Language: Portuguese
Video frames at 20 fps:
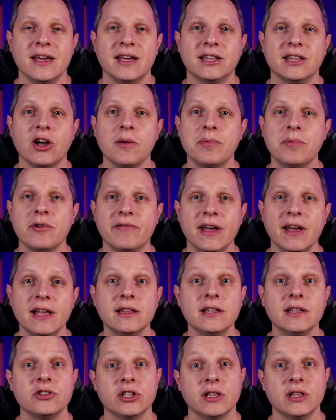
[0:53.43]
Então
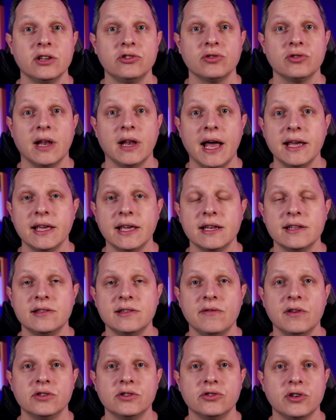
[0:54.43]
aproveita aproveita, já deixa o like
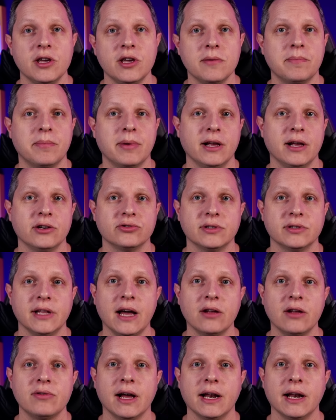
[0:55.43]
nesse vídeo aqui para
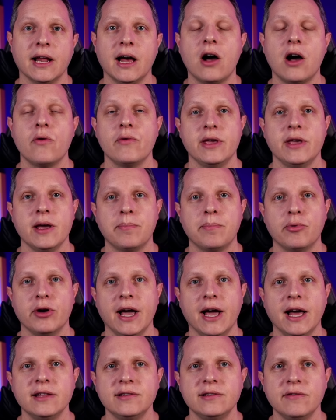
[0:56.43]
ajudar o canal e
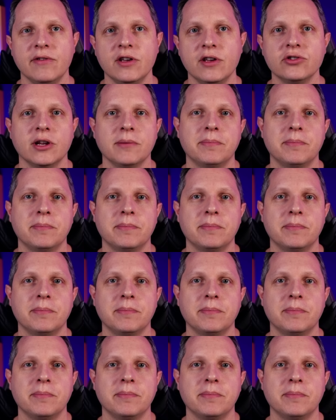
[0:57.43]
apoiar esse vídeo,